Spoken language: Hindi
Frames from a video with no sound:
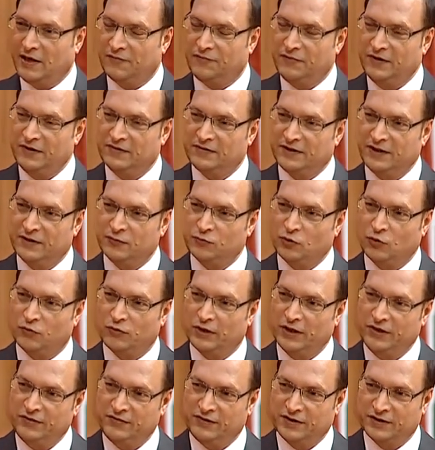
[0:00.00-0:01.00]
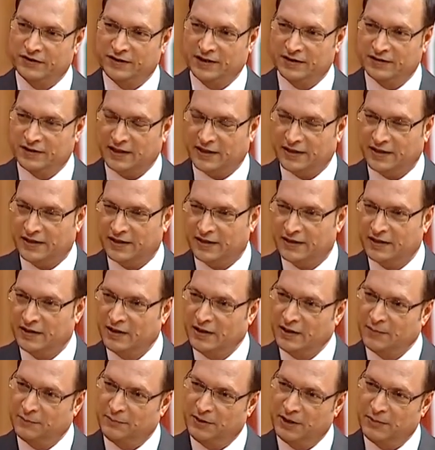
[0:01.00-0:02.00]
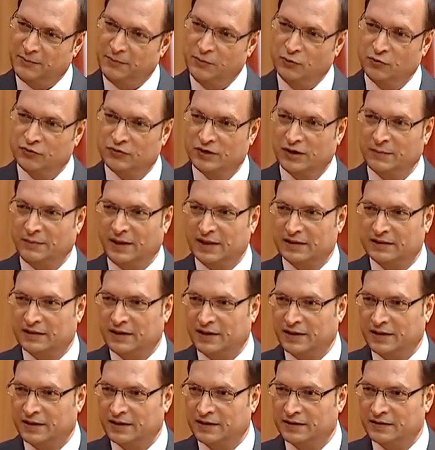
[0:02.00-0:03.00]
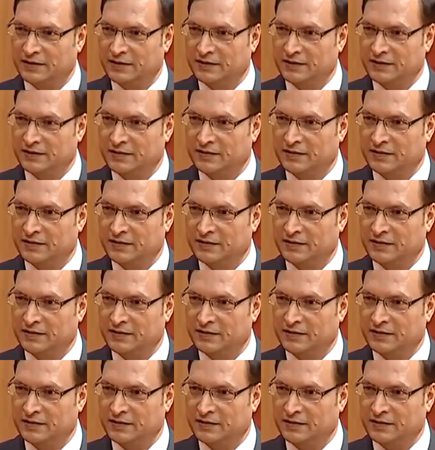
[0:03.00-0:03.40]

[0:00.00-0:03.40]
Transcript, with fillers: हफीज सईद को क्लीन चिट देता रहे फिर भी उससे बात करें नहीं